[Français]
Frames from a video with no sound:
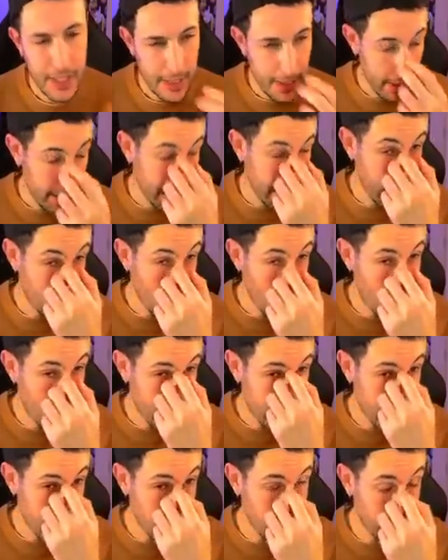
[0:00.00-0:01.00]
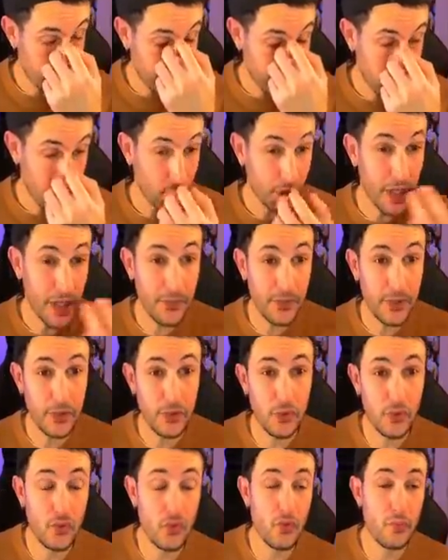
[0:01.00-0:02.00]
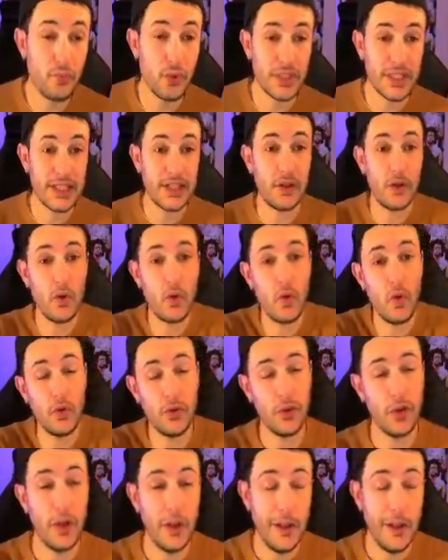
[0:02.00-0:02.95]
La composition qu'on avait du coup pour cette rencontre,